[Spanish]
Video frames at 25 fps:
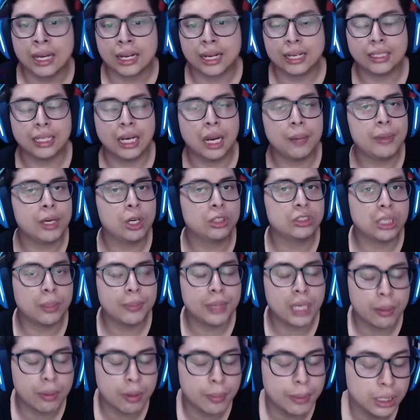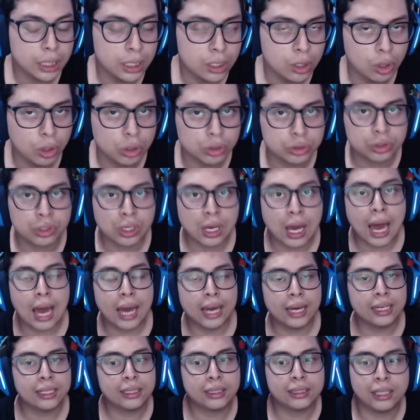¿Qué tal amigos, amigas? Bienvenidos
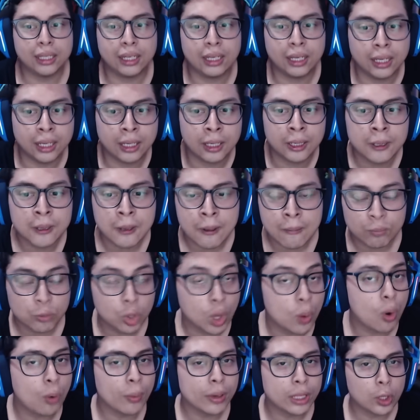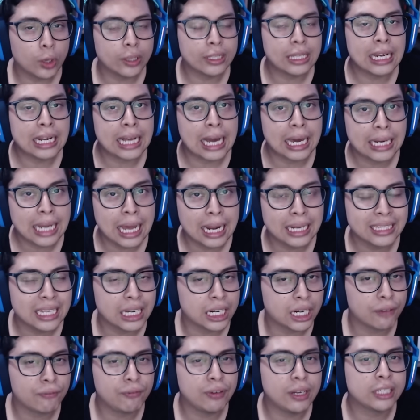a este nuevo video en el canal de
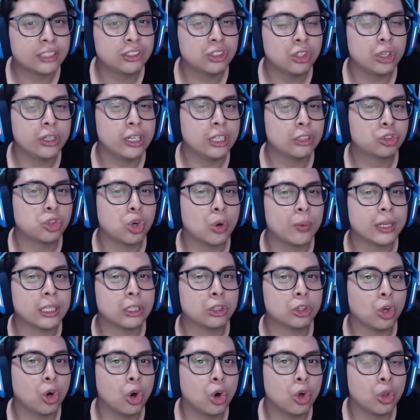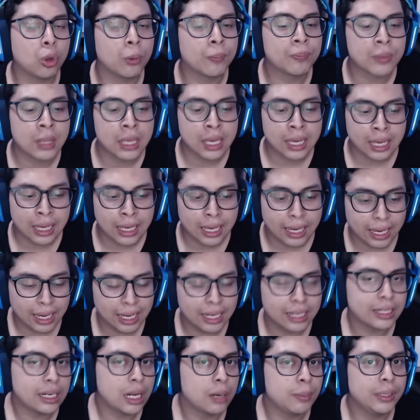reflexiones sobre todo.
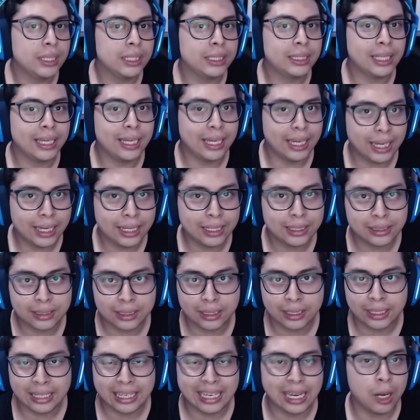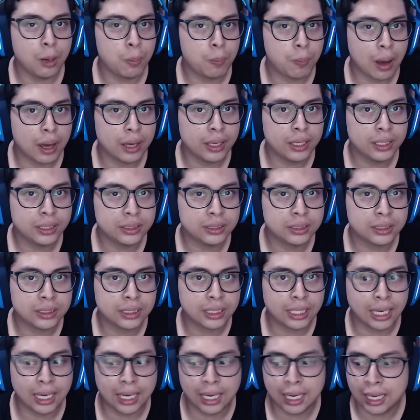¿Es realmente este el país
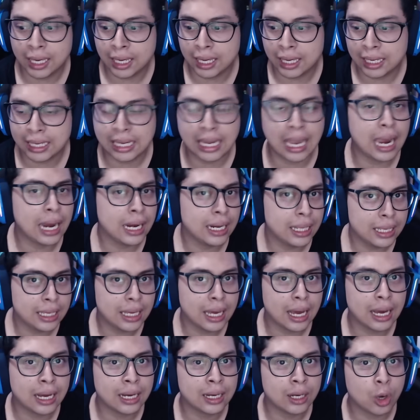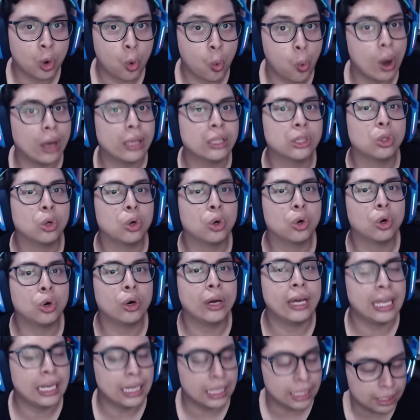que querían cuando
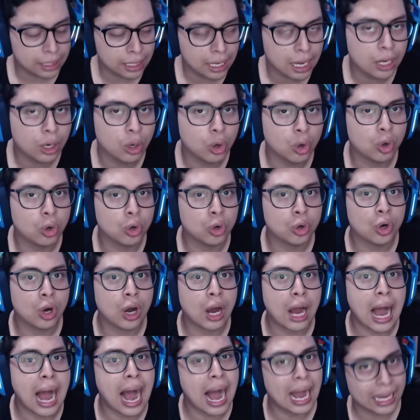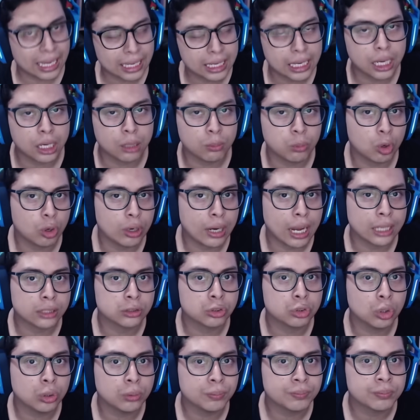eligieron a Guillermo
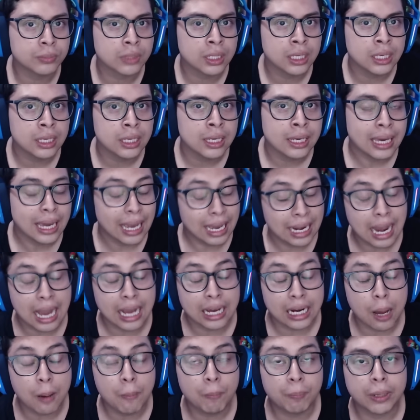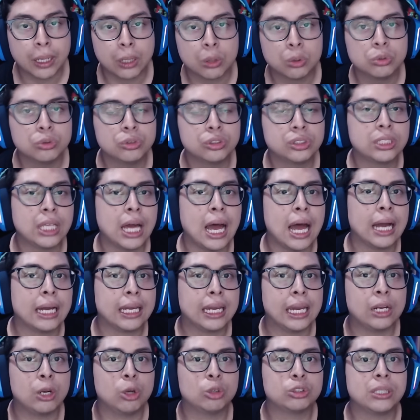Lazo? Es la gran pregunta
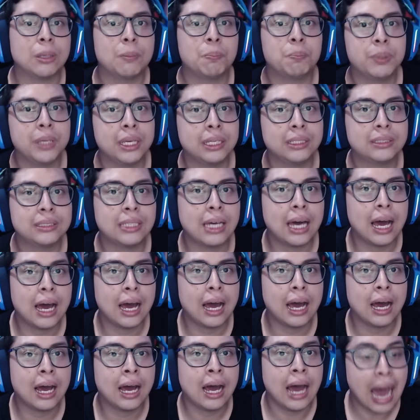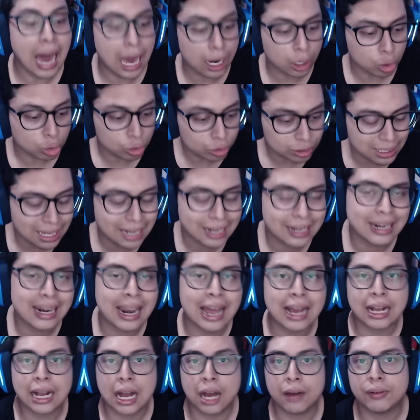que nos empieza a rondar
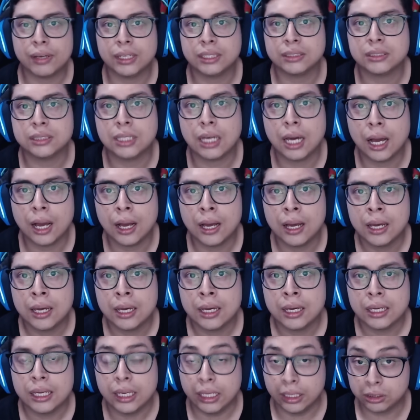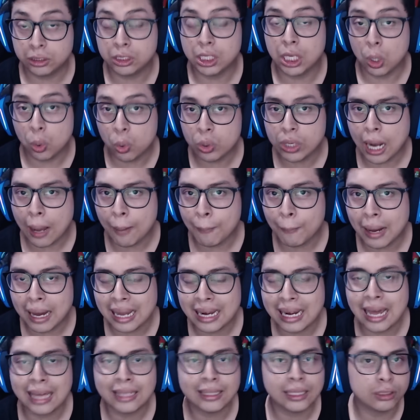la cabeza y si una
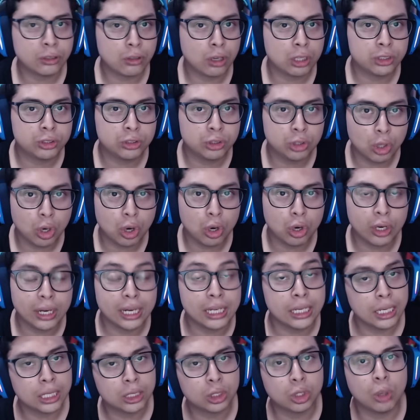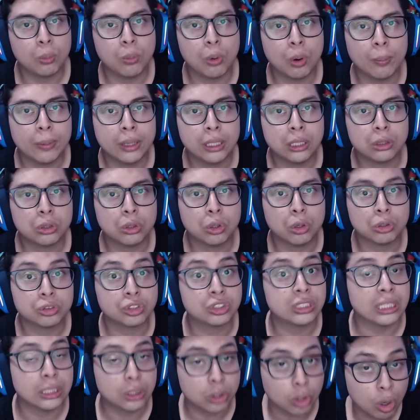mala decisión en estos momentos
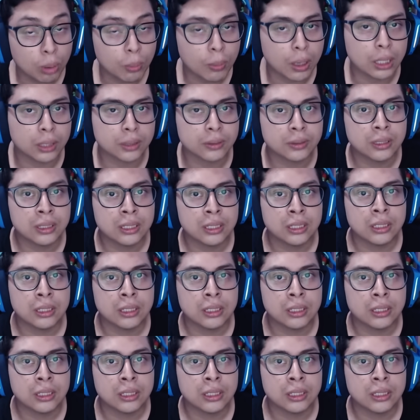se toman,